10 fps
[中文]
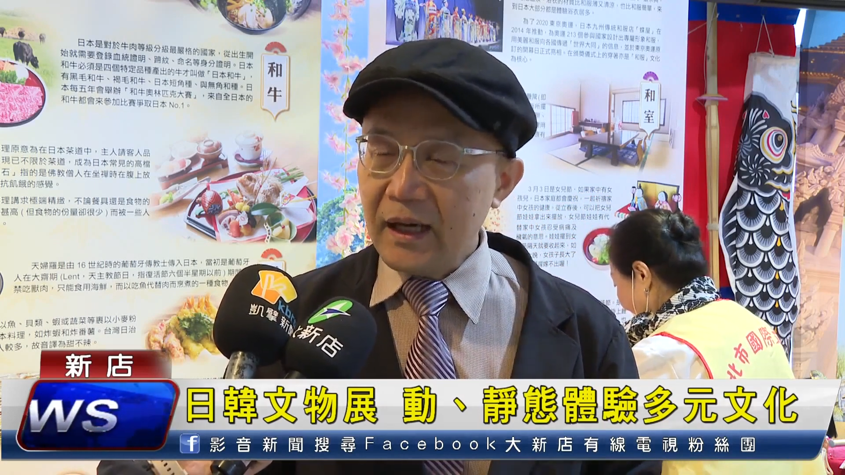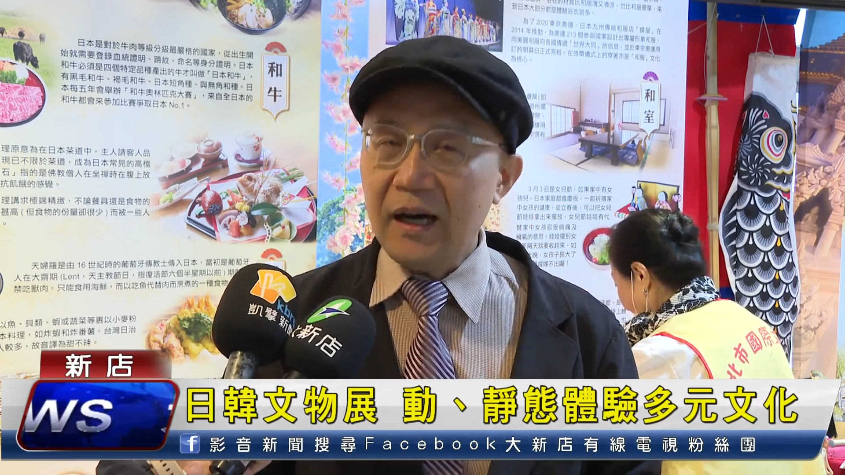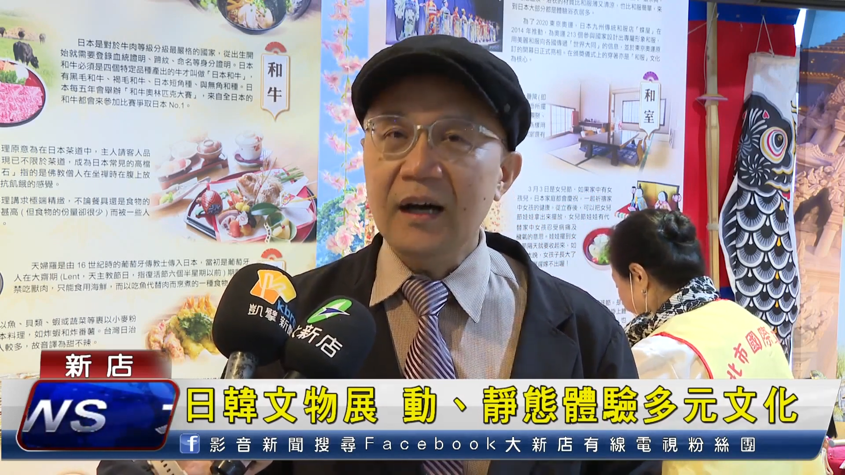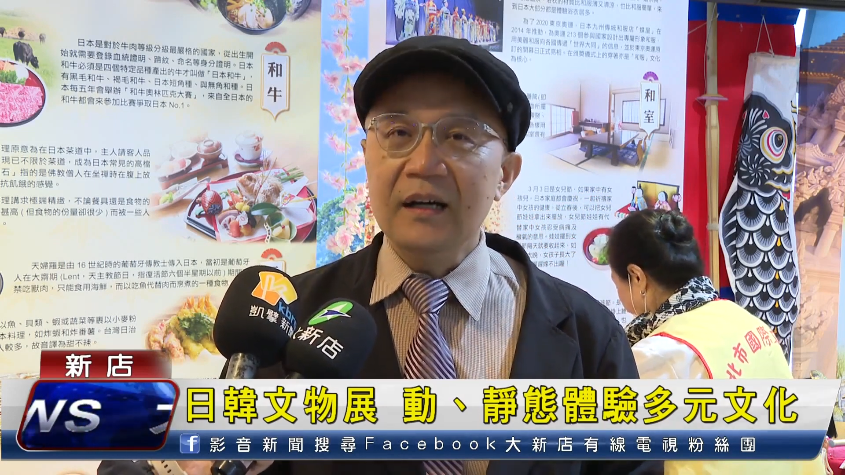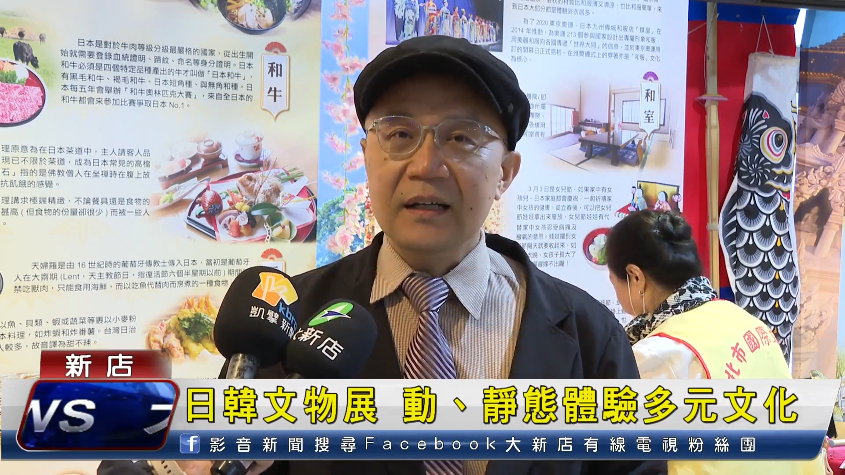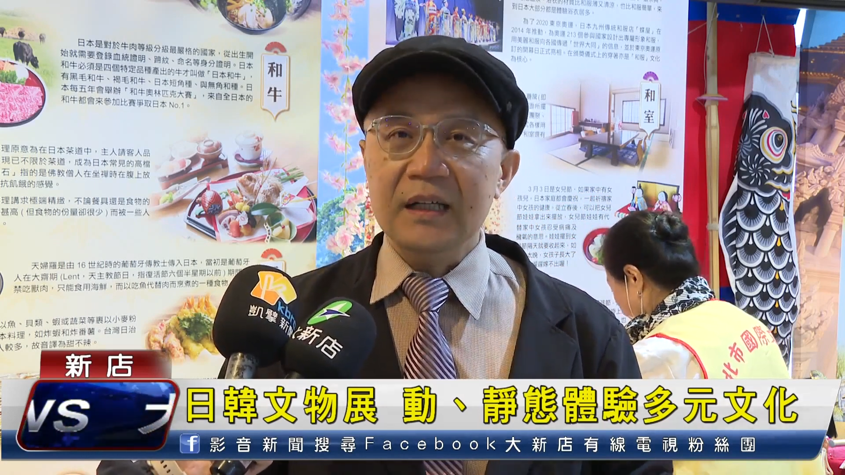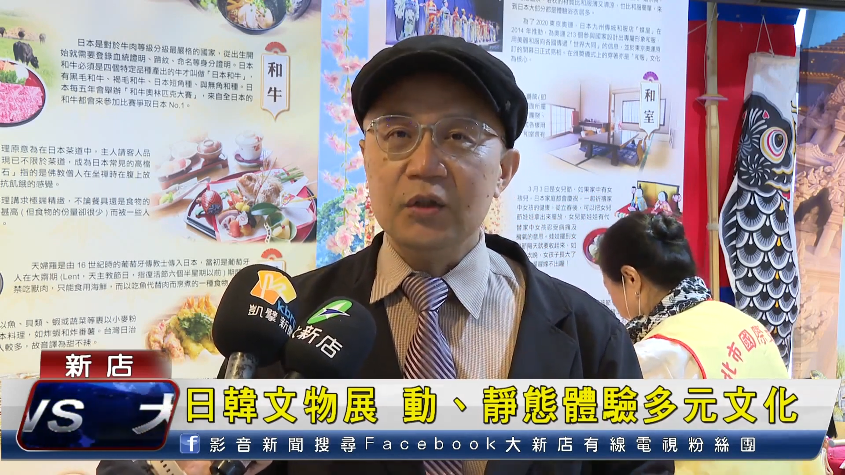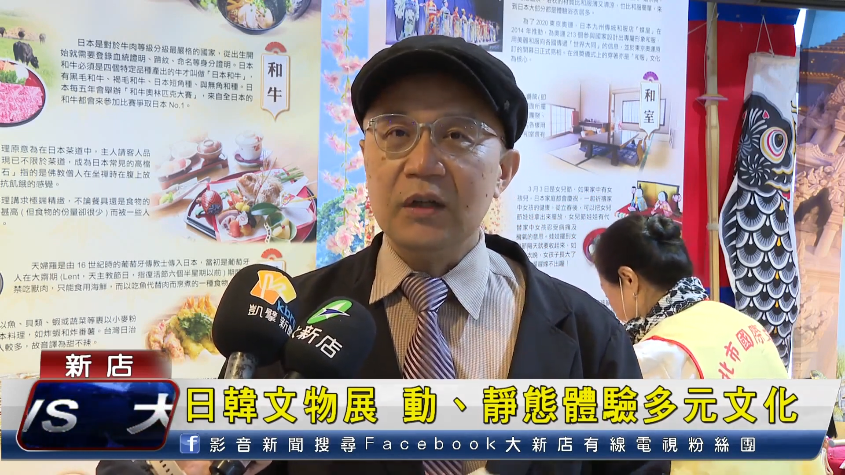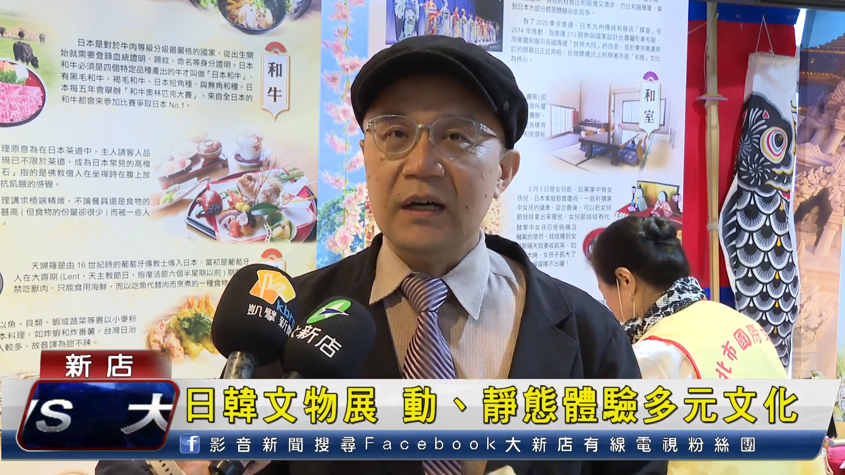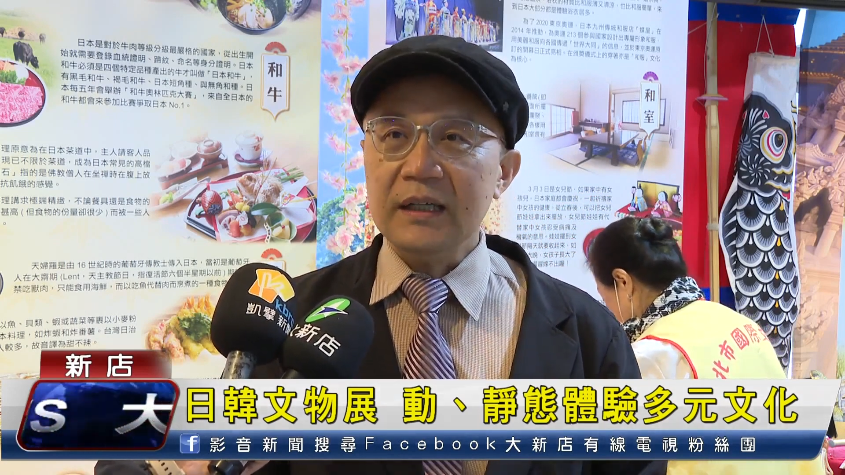啊，可以
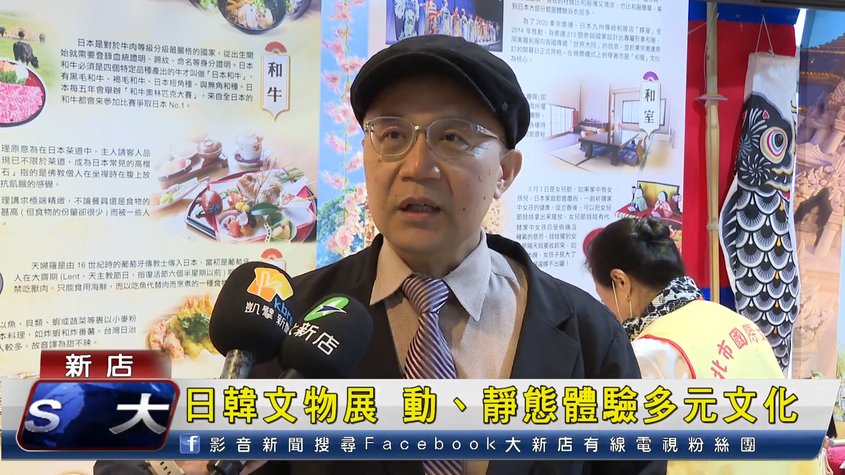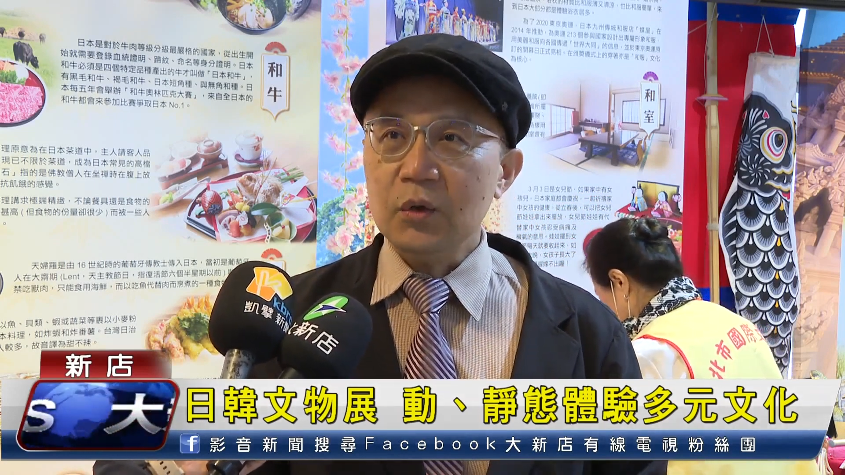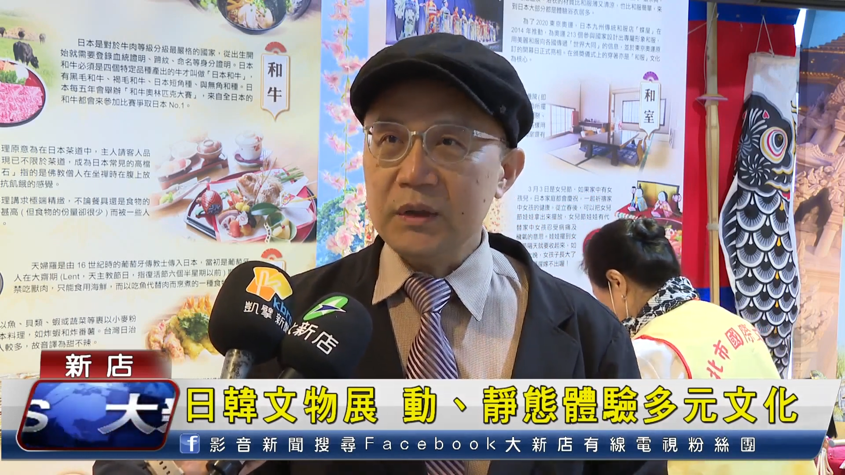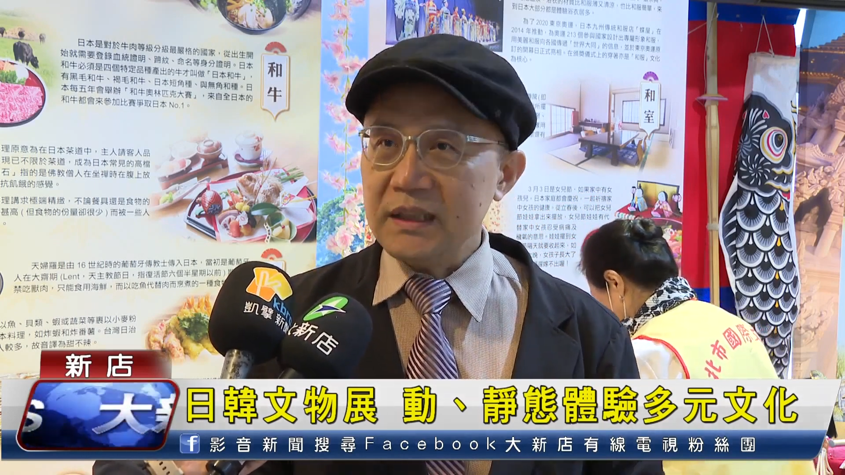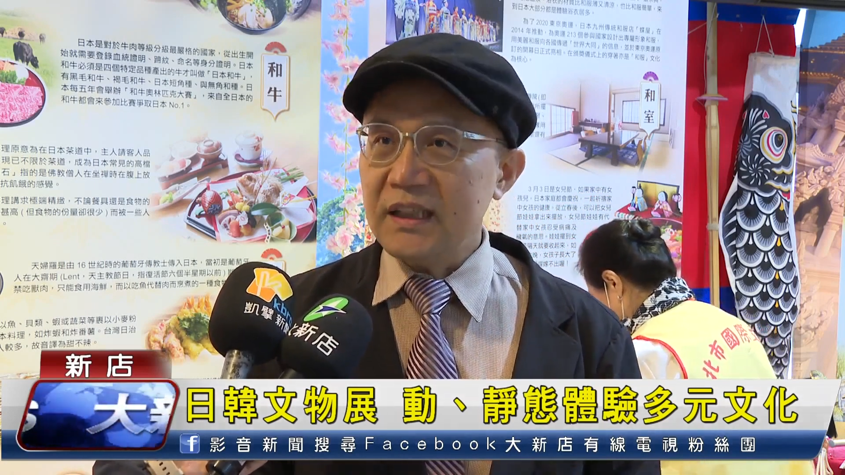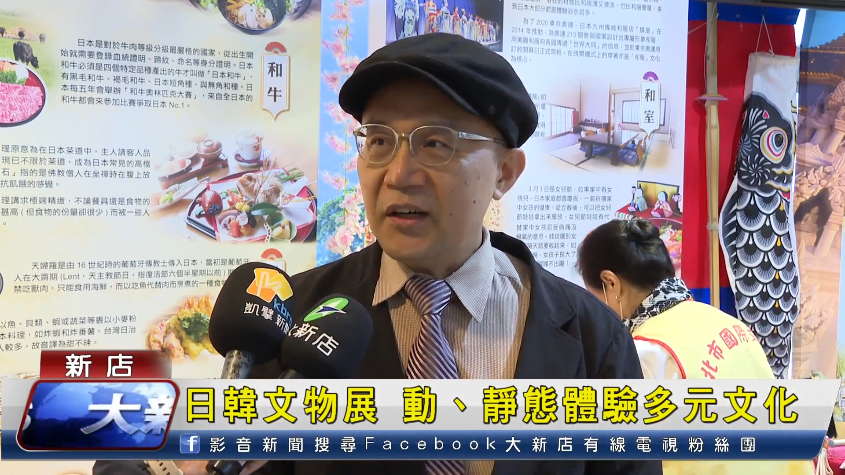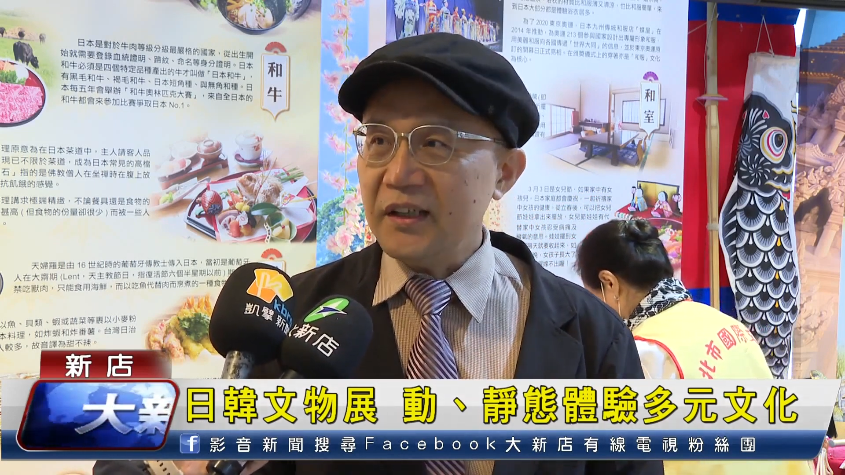做好一个国际